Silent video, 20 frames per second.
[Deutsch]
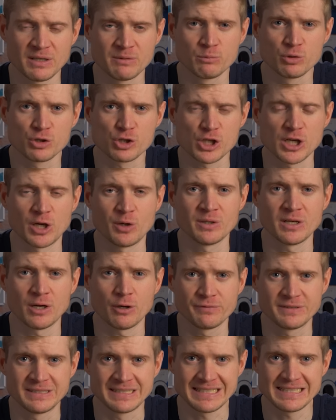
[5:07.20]
man muss schauen,
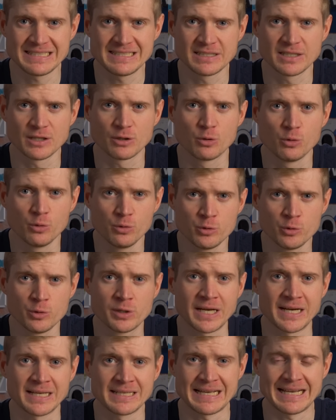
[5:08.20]
auf die richtige
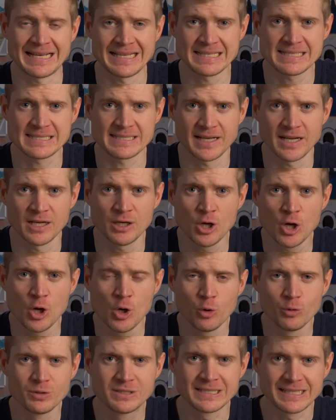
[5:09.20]
Kohlenhydratanzahl
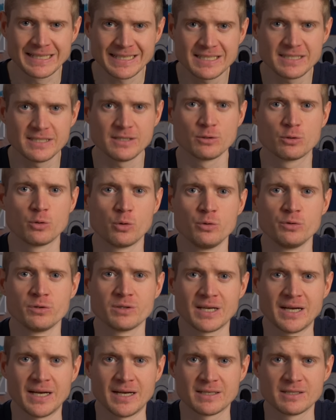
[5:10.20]
und die richtigen
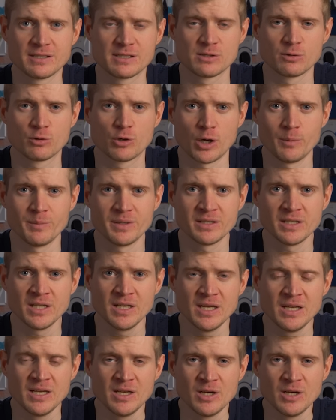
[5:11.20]
Kohlenhydrate zu kommen.